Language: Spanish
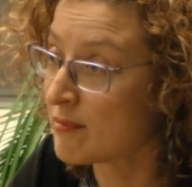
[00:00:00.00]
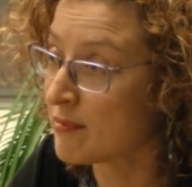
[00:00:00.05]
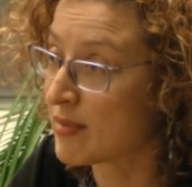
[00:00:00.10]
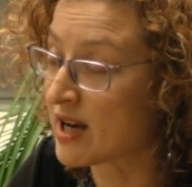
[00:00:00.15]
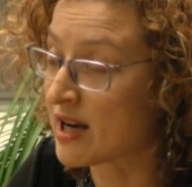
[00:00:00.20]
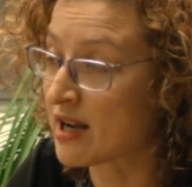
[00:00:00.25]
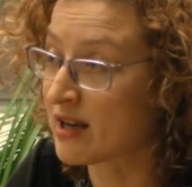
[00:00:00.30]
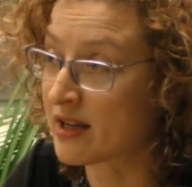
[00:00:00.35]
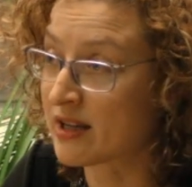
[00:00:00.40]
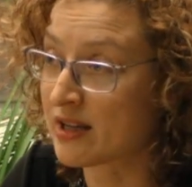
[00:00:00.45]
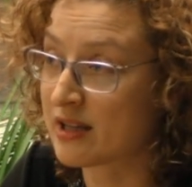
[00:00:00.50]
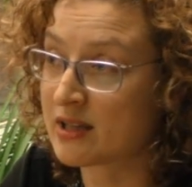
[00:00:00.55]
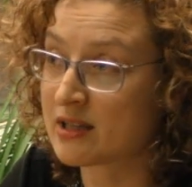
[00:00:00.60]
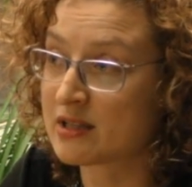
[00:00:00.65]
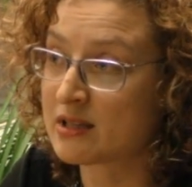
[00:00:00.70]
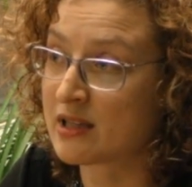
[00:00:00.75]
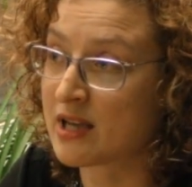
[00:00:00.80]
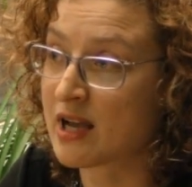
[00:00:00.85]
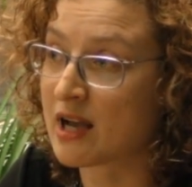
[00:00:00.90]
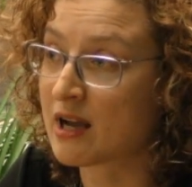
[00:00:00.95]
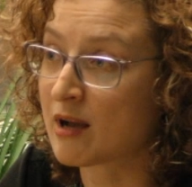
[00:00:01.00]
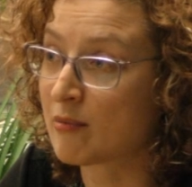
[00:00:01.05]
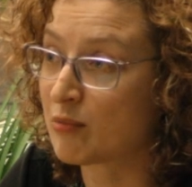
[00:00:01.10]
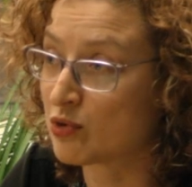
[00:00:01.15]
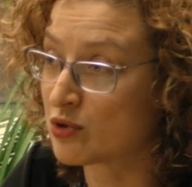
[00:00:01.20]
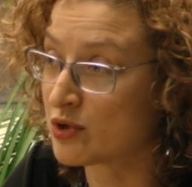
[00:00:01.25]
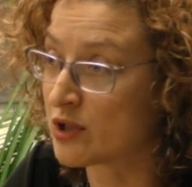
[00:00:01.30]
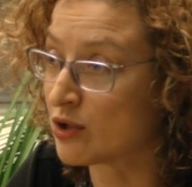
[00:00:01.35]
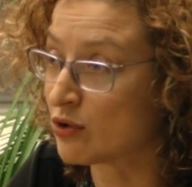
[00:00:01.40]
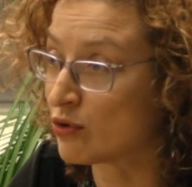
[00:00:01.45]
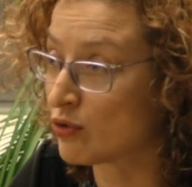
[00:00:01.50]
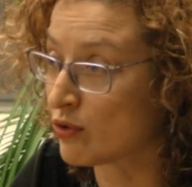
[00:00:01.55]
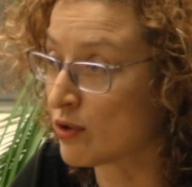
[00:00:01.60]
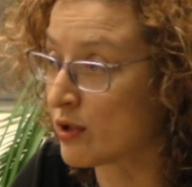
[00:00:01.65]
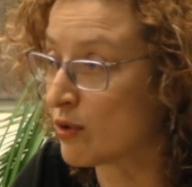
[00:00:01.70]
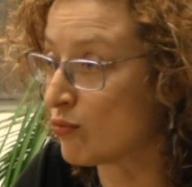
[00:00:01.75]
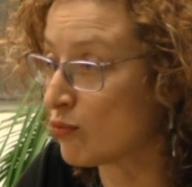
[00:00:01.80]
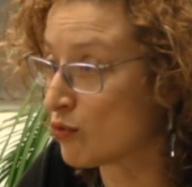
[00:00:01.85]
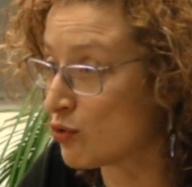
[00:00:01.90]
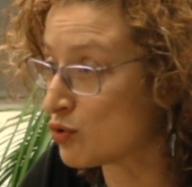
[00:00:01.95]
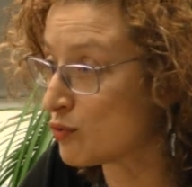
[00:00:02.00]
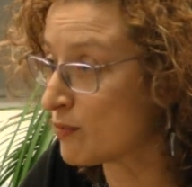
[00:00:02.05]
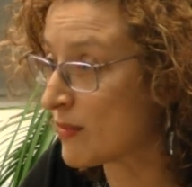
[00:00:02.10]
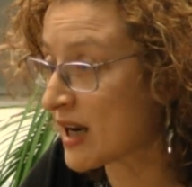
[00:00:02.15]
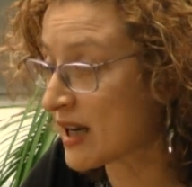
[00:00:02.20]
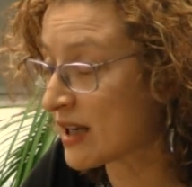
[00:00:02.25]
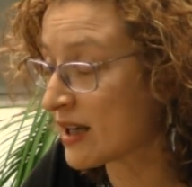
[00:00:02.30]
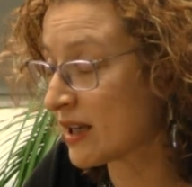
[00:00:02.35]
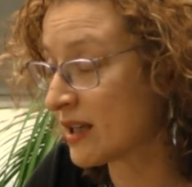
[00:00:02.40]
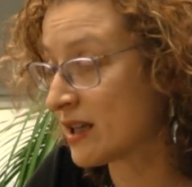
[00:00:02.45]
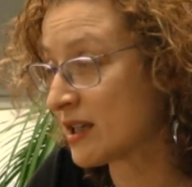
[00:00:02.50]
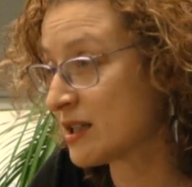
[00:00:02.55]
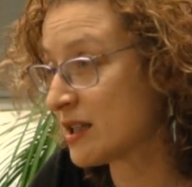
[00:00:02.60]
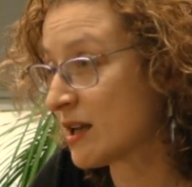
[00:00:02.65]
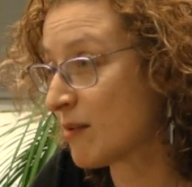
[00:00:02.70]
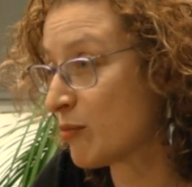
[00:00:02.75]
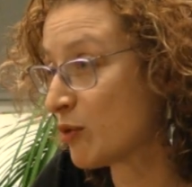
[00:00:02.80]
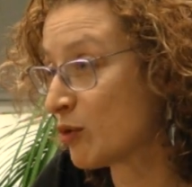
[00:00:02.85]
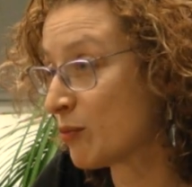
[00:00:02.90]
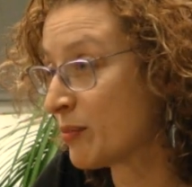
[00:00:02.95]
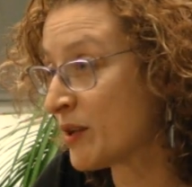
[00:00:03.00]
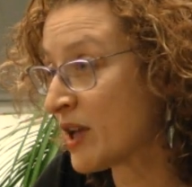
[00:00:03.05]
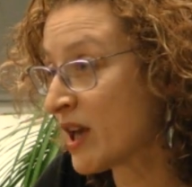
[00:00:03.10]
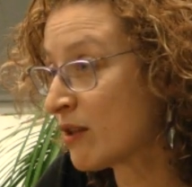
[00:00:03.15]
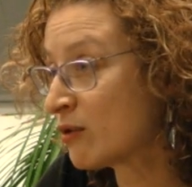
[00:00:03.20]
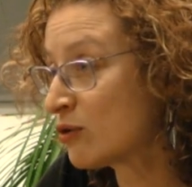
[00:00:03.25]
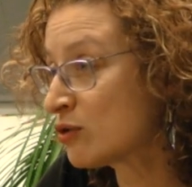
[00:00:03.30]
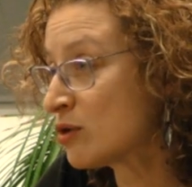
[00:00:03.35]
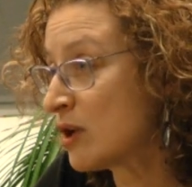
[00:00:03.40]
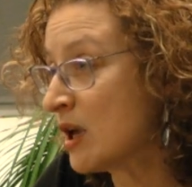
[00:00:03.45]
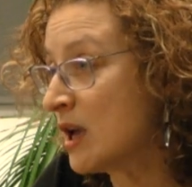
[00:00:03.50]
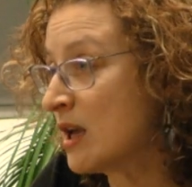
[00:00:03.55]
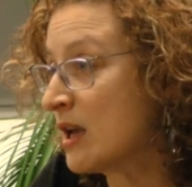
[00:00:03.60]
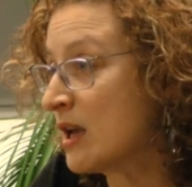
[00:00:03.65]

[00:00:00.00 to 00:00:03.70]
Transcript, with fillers: para que se haga pues, dentro de unos márgenes apropiados,